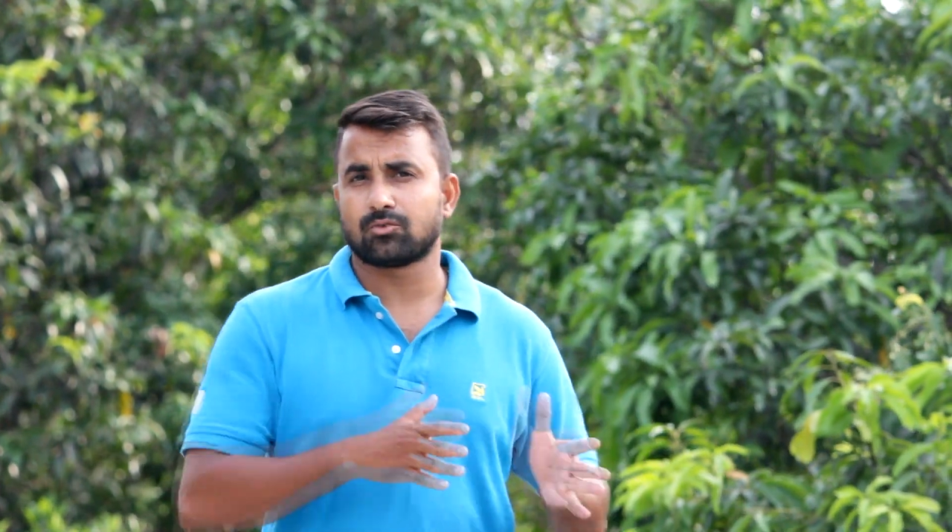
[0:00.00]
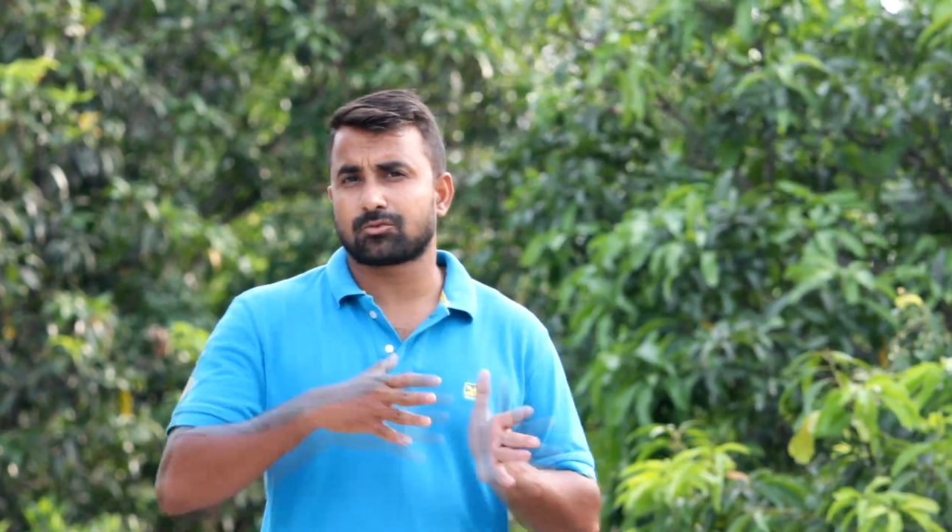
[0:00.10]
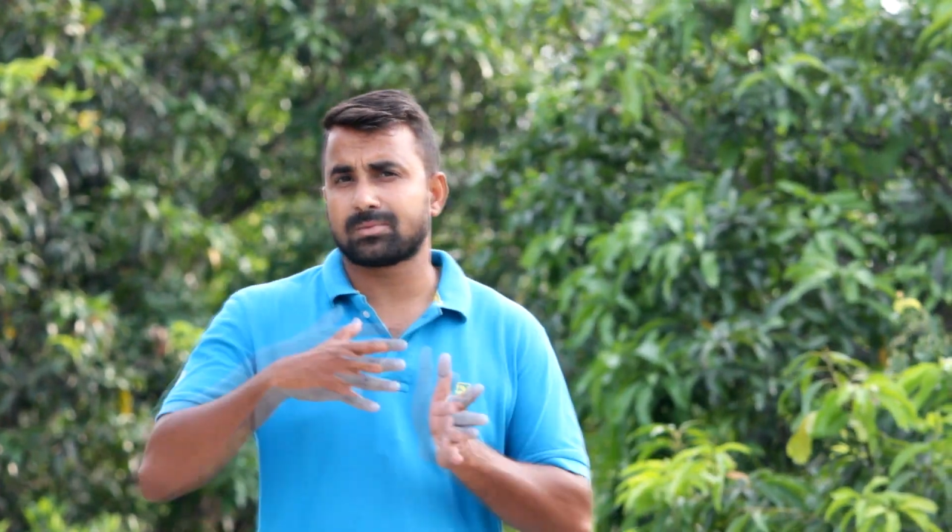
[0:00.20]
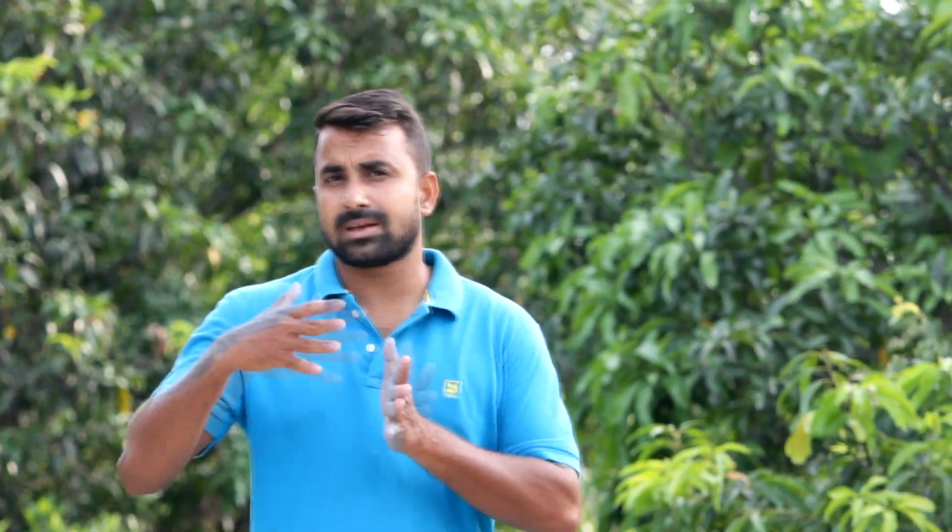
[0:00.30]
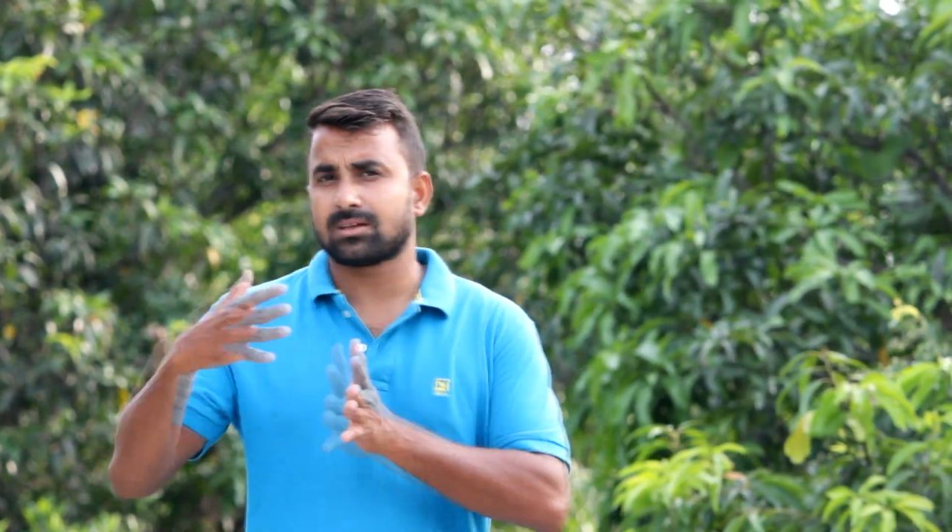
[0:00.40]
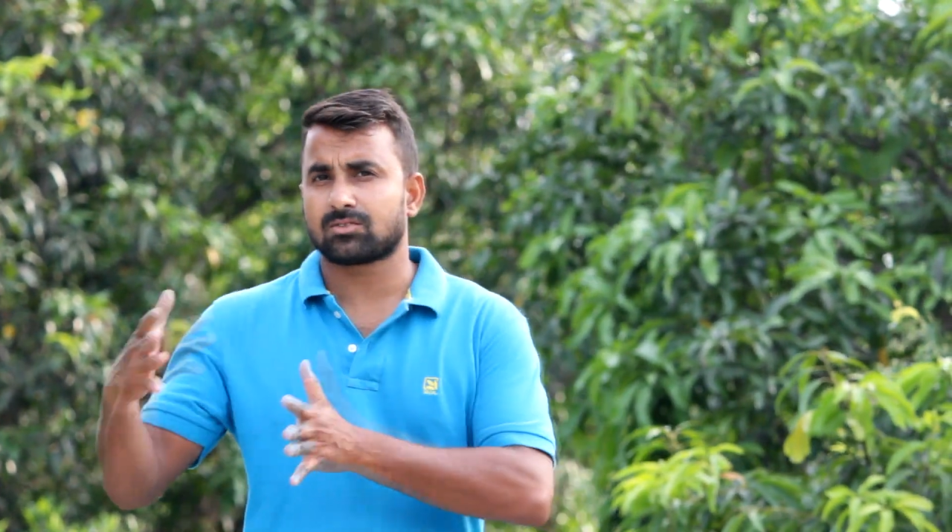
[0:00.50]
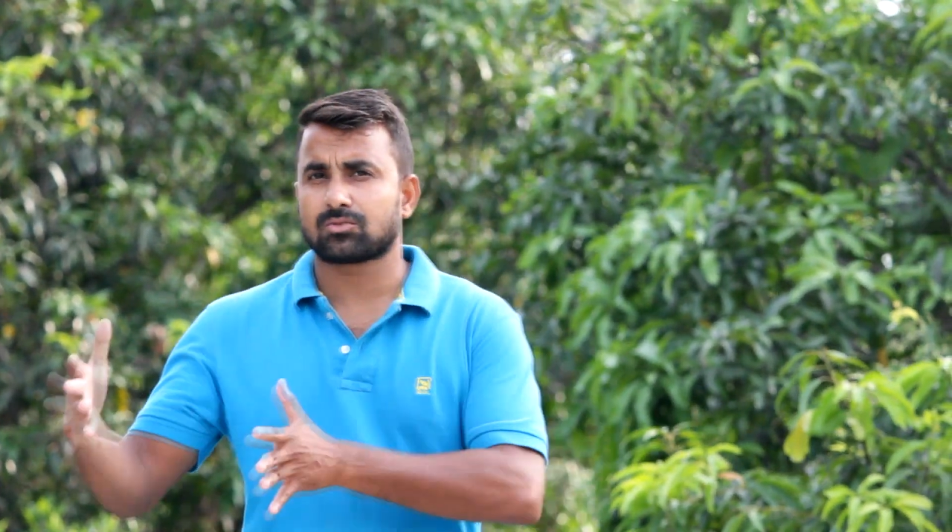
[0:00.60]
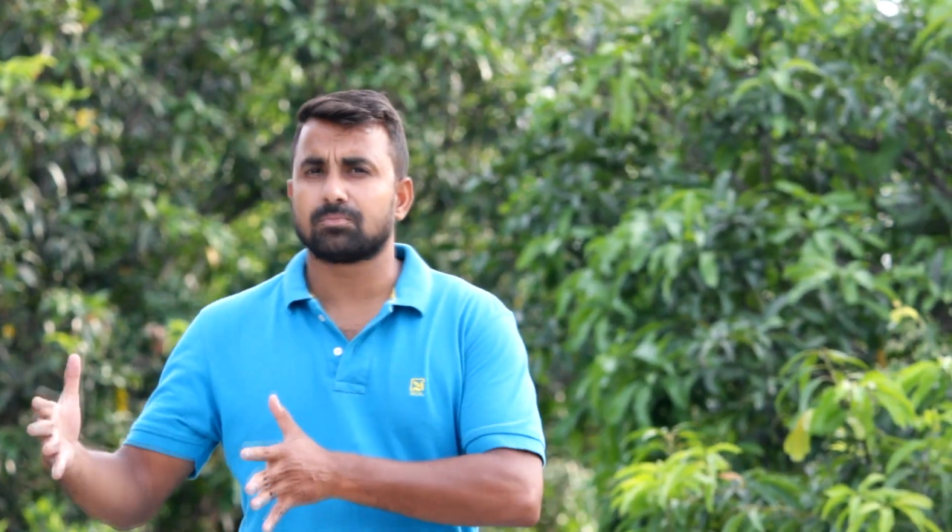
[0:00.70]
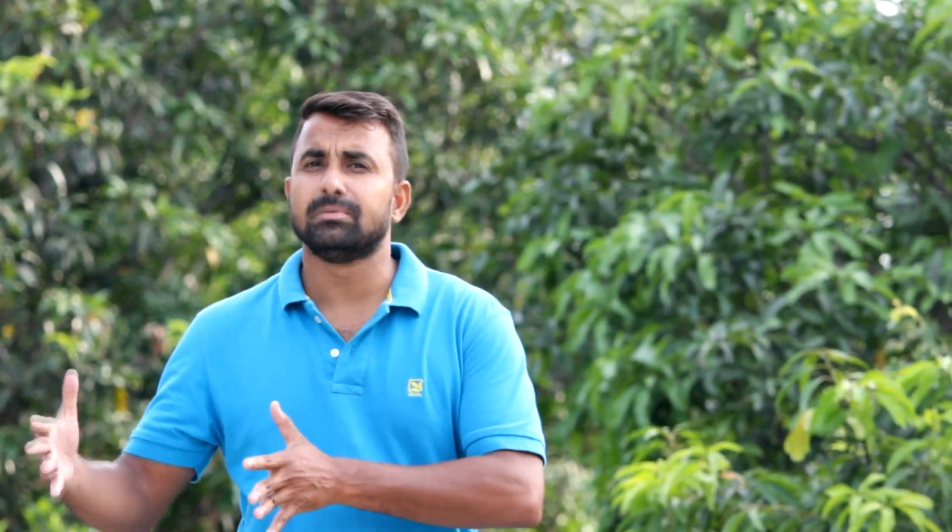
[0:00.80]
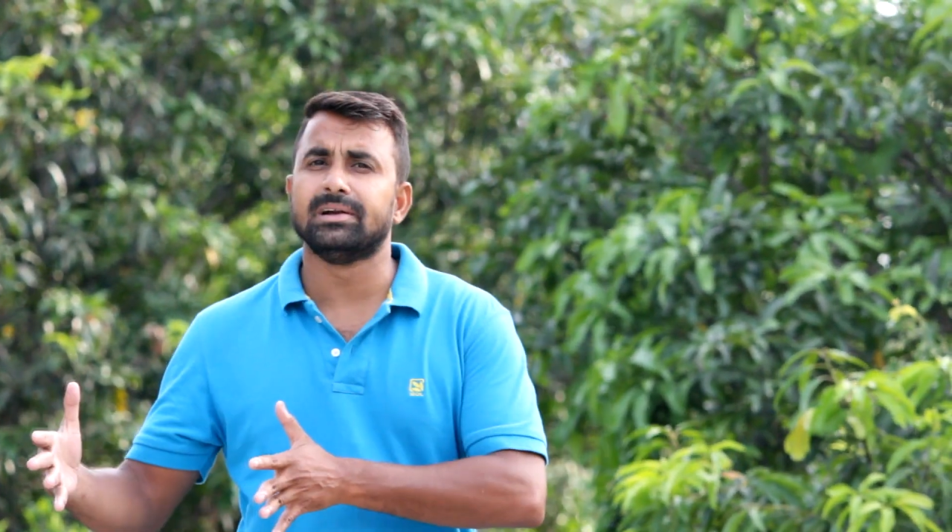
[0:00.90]
उसमें
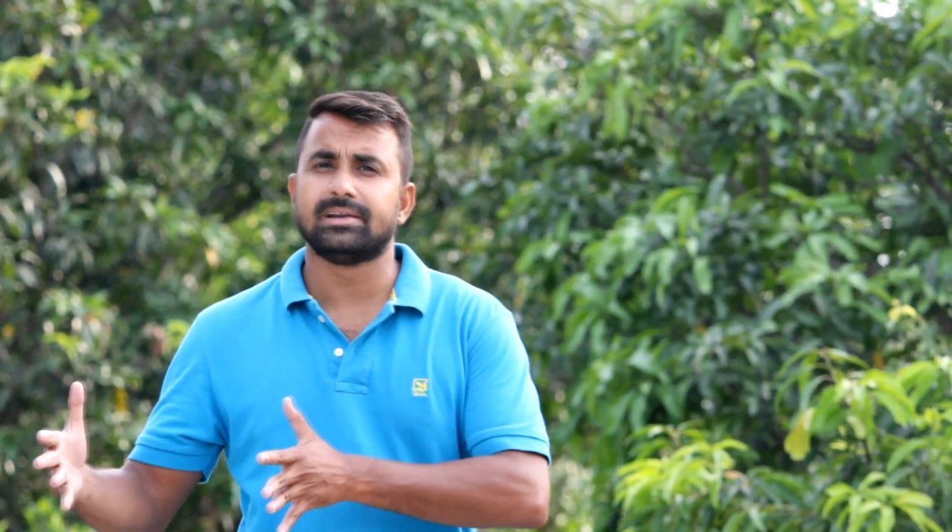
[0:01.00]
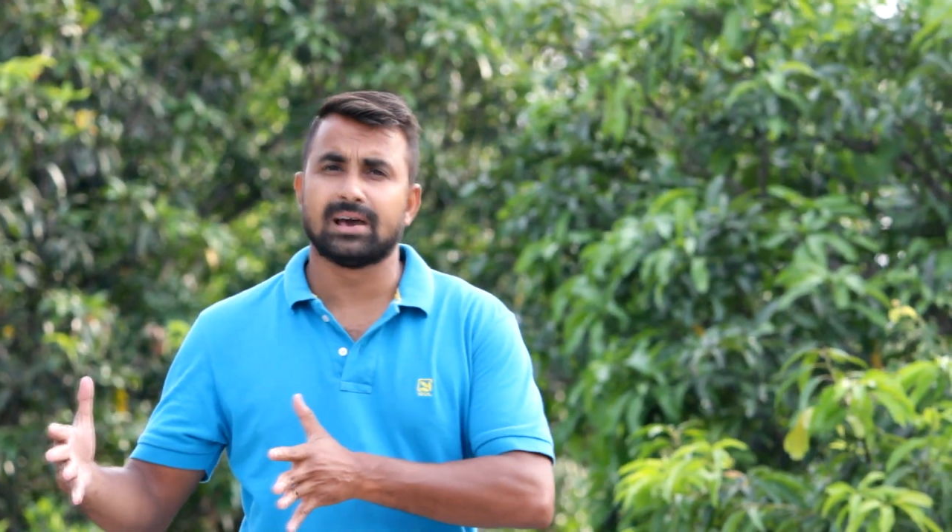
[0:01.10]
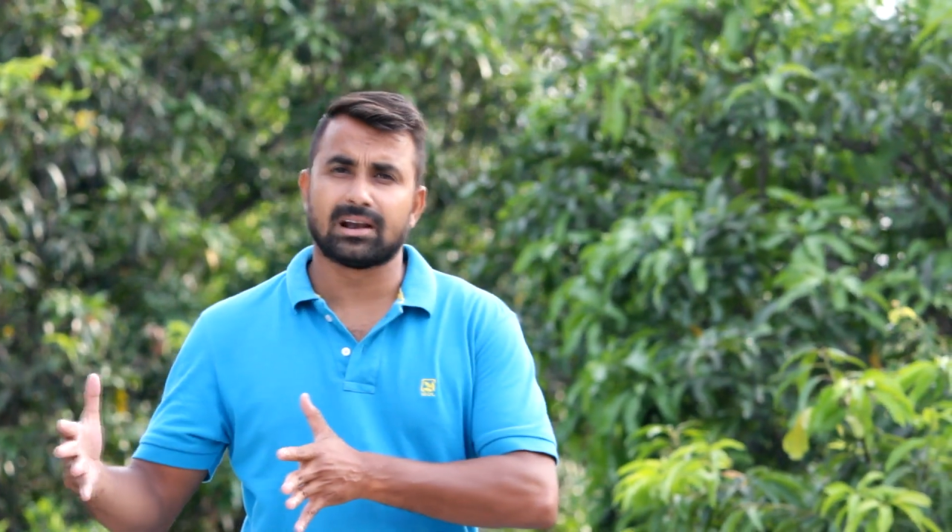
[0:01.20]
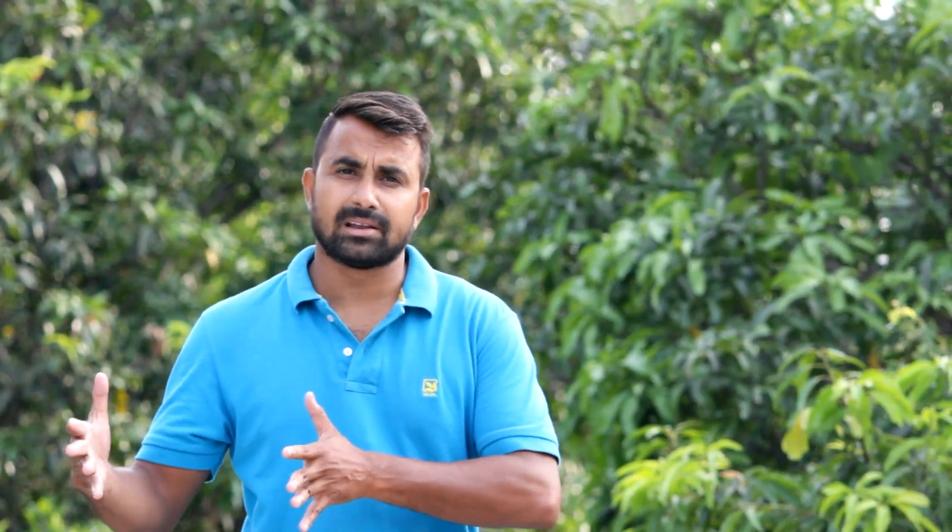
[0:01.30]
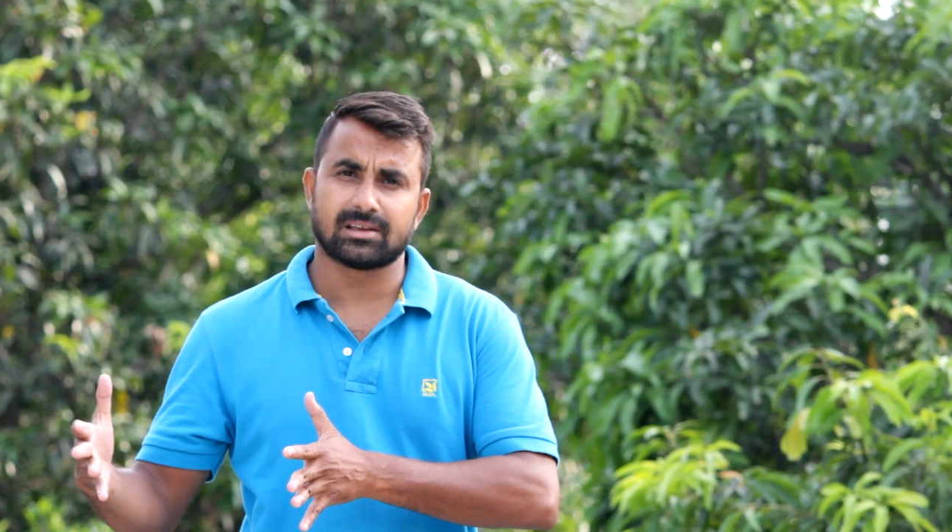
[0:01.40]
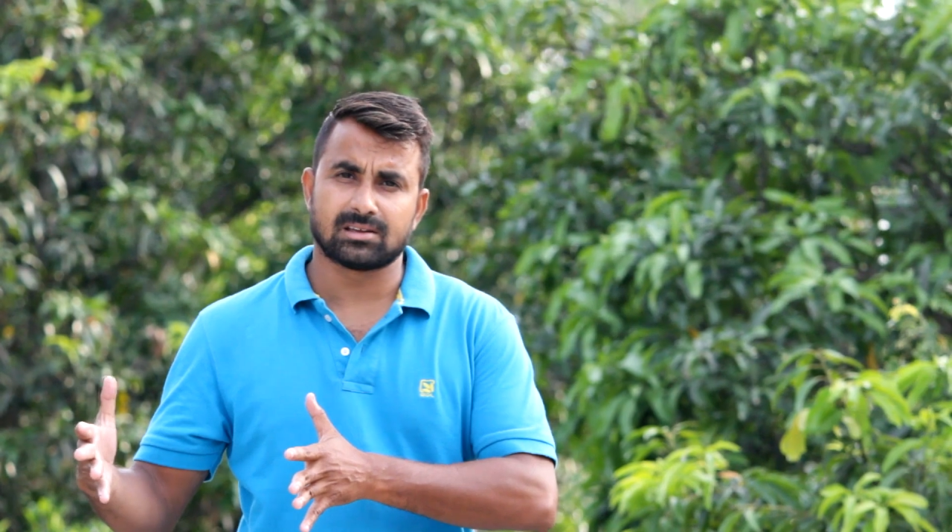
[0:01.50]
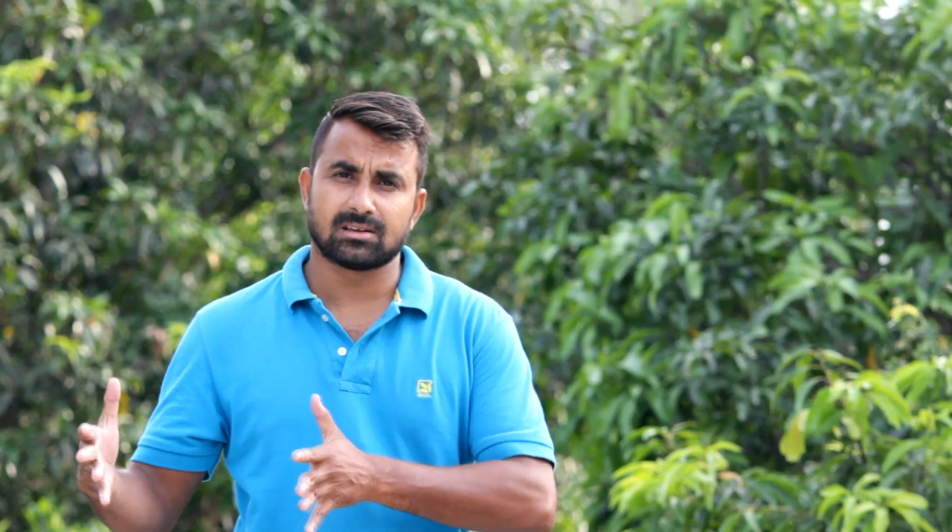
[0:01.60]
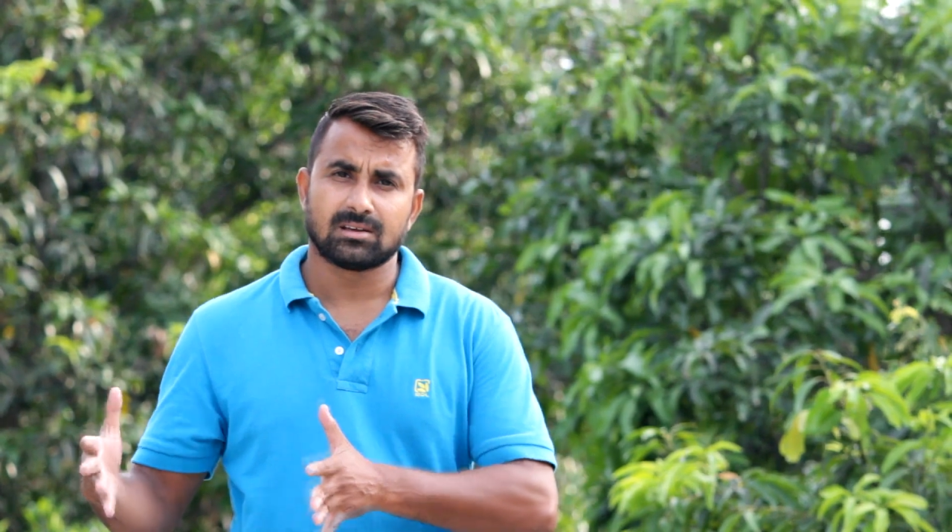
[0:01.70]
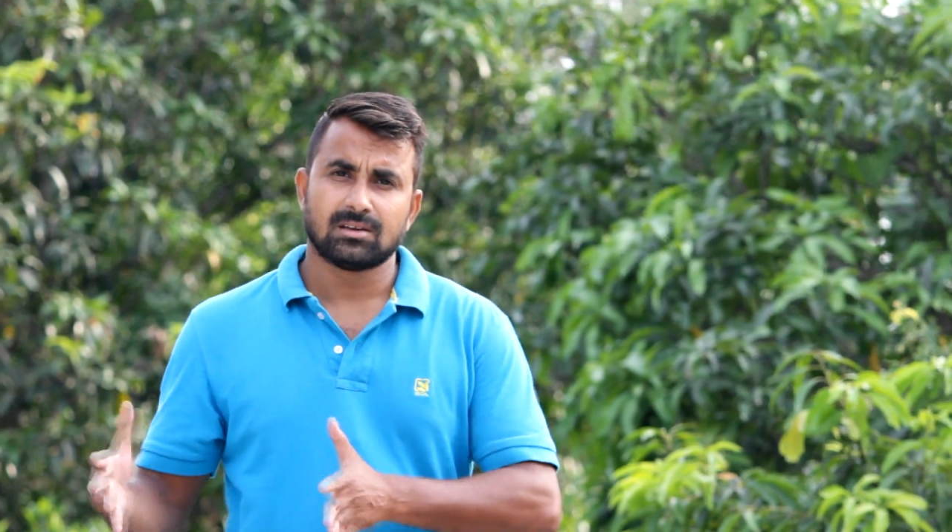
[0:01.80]
मिड डालने की